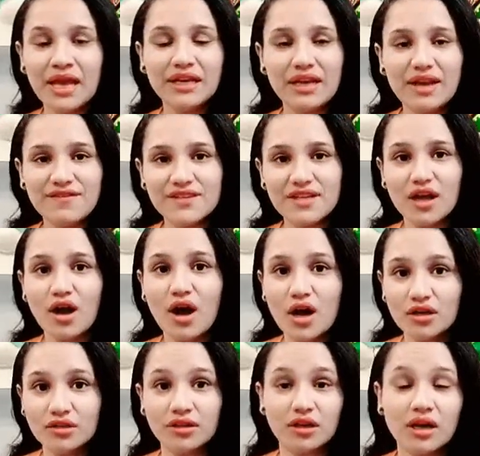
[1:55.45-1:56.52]
نفسك
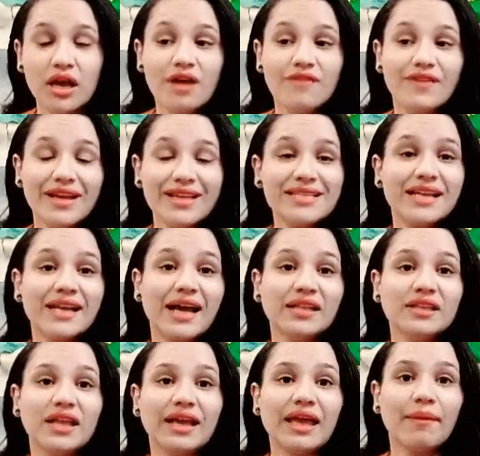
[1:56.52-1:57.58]
اكتر فاذا عندك